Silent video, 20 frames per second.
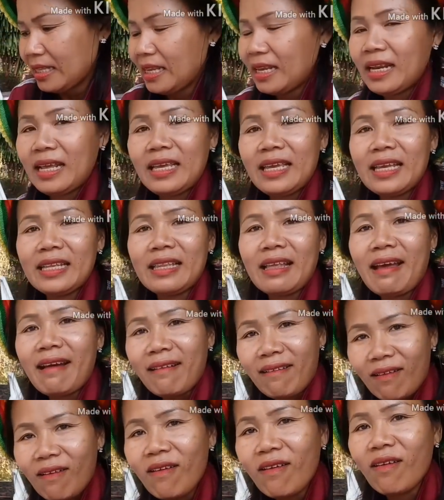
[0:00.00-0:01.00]
ทีนี้ี๋ยตา
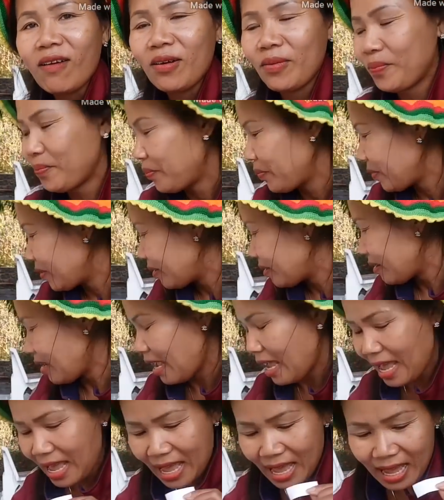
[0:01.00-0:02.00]
ก็
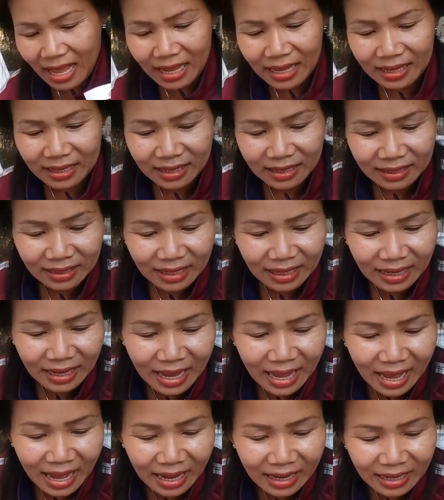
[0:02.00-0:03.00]
หาทีนี้
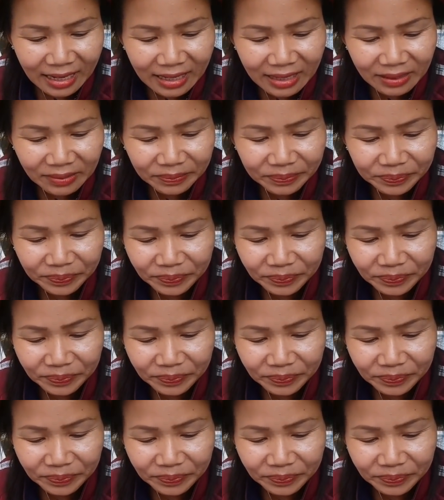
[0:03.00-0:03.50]
หาเด้อ